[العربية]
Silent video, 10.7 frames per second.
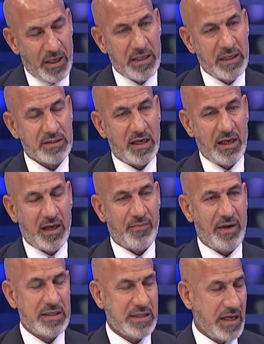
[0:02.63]
انا صار لي
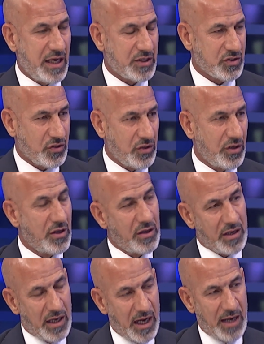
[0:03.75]
40 سنه اشتغل
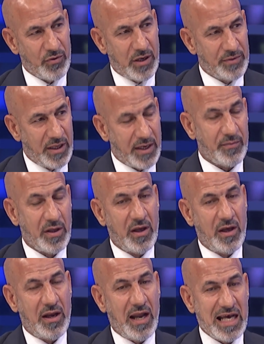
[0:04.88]
كلاعب وكمدرب
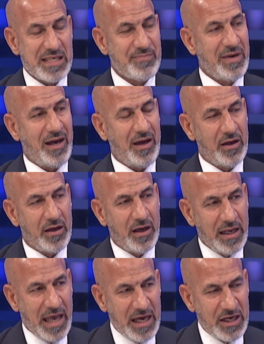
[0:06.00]
لا اسمح
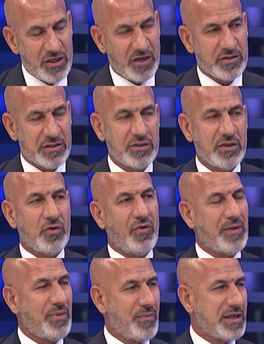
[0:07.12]
لاي شخص
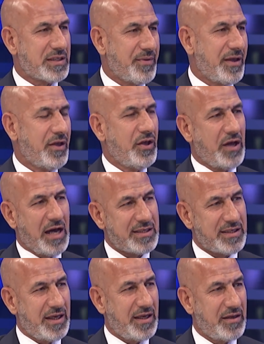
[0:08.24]
وانا بالمناسبه
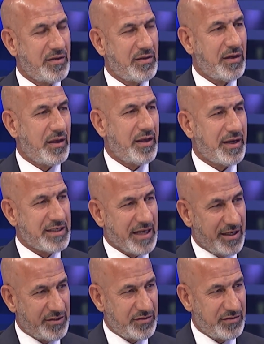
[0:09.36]
هسه
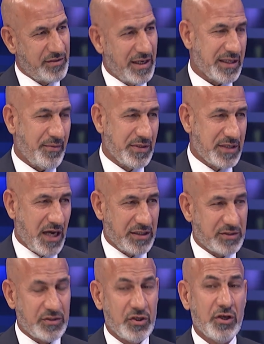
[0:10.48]
رجعت انا طبعا
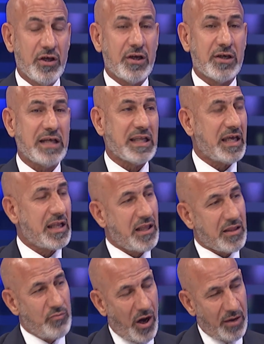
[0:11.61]
ساكت رجعت خليت
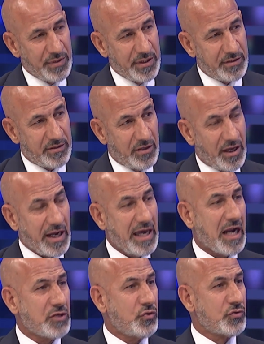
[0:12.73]
ثلاث محامين راح
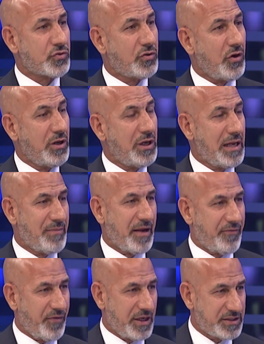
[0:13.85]
يراجعون كل
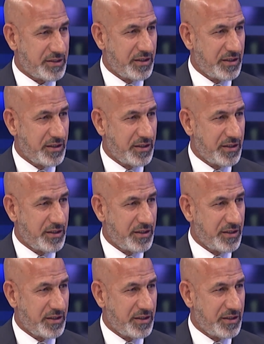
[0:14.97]
الملفات